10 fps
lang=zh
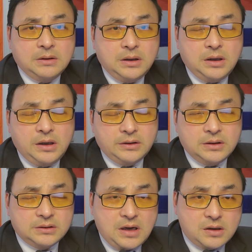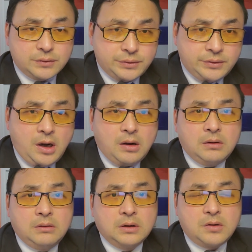哎，党需
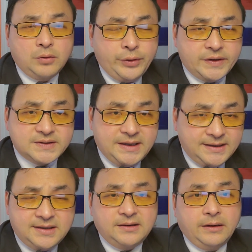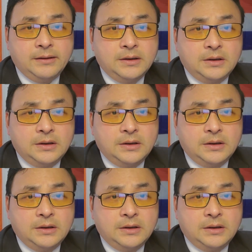要。狗腿子来舔，